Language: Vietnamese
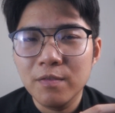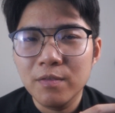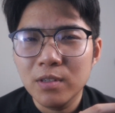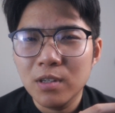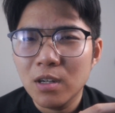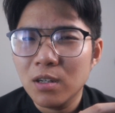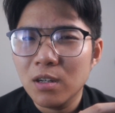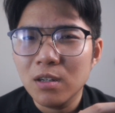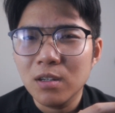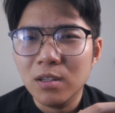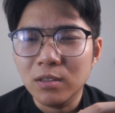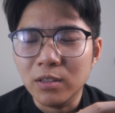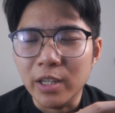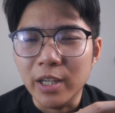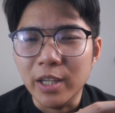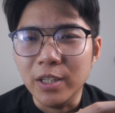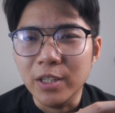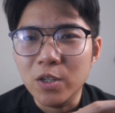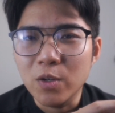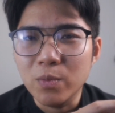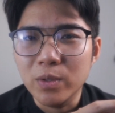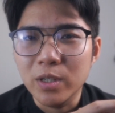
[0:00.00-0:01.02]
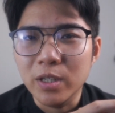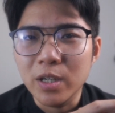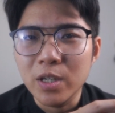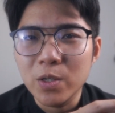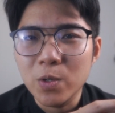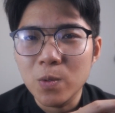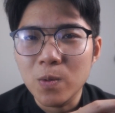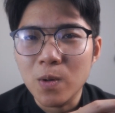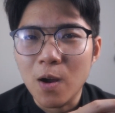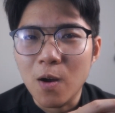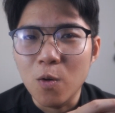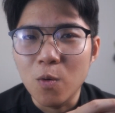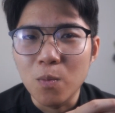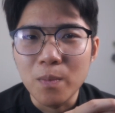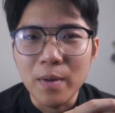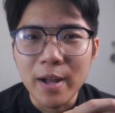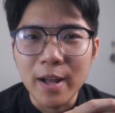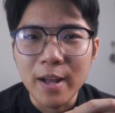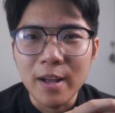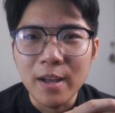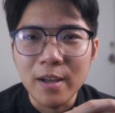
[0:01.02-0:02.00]
nó rất là tiện trong những cái nhu cầu
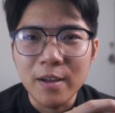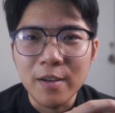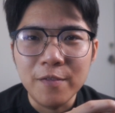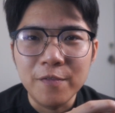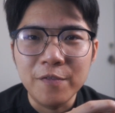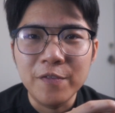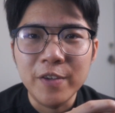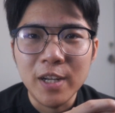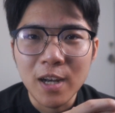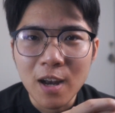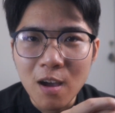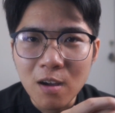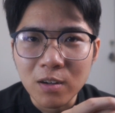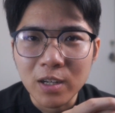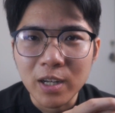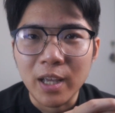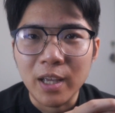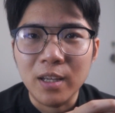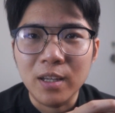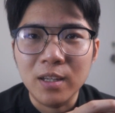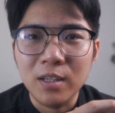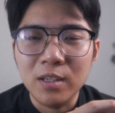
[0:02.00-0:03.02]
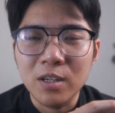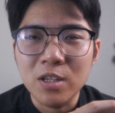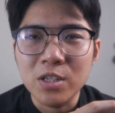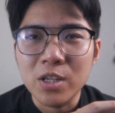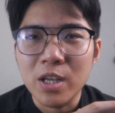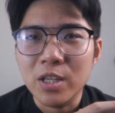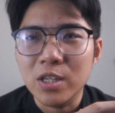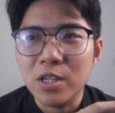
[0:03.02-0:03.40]
mà vlog nè nó sẽ